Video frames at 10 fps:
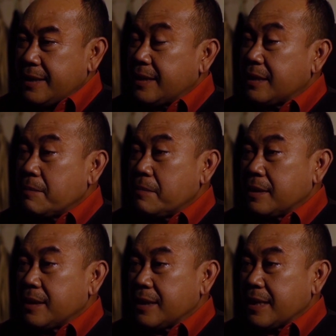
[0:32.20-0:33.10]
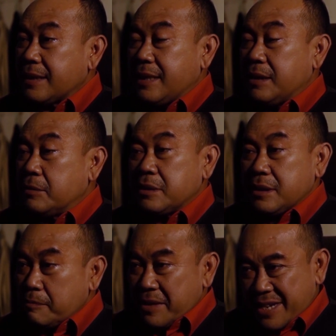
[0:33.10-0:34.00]
kita bergerak di
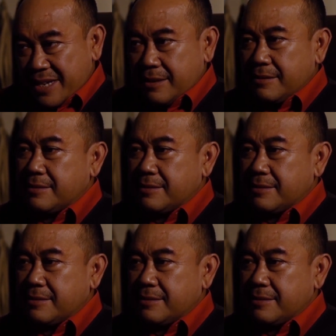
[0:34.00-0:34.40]
industri fashion